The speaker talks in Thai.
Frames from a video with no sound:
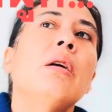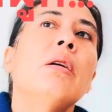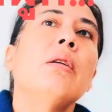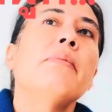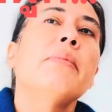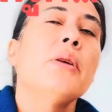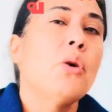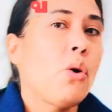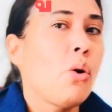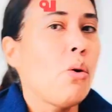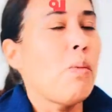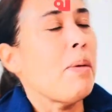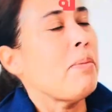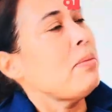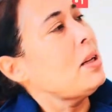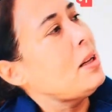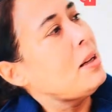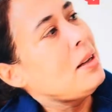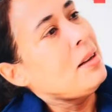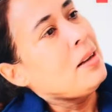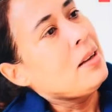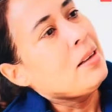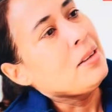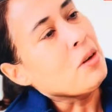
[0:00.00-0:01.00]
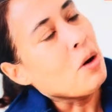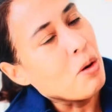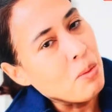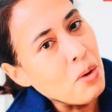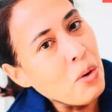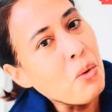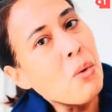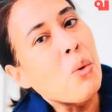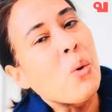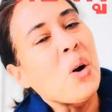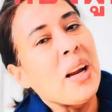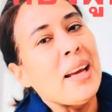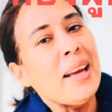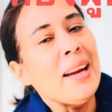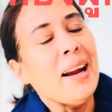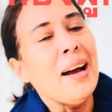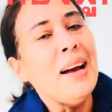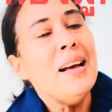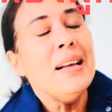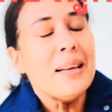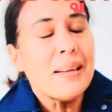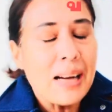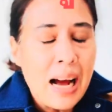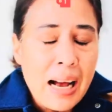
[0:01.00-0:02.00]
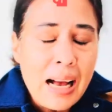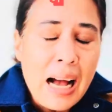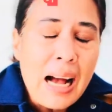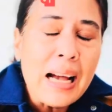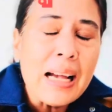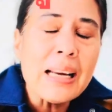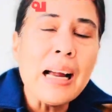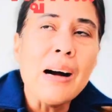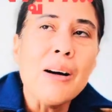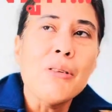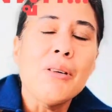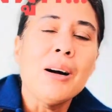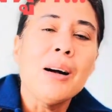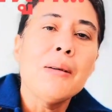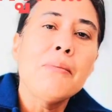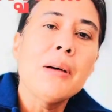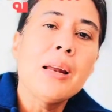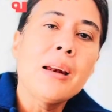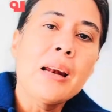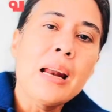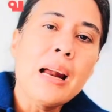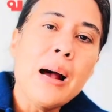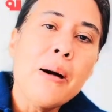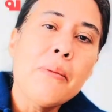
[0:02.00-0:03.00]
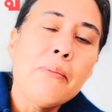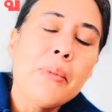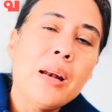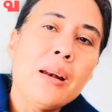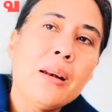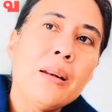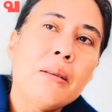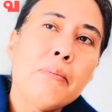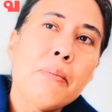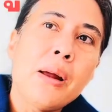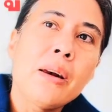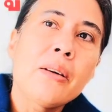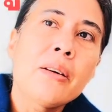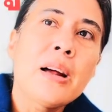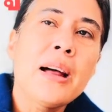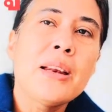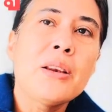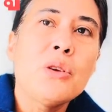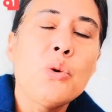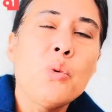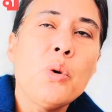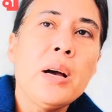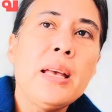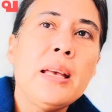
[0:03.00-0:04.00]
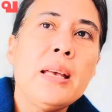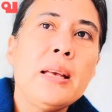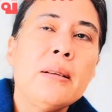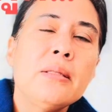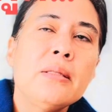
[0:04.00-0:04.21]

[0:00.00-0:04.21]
เป็นโรคแบบท้องผูกอะไรนะร่างกายเราอะ่ะมันรับมันมันรันด้วย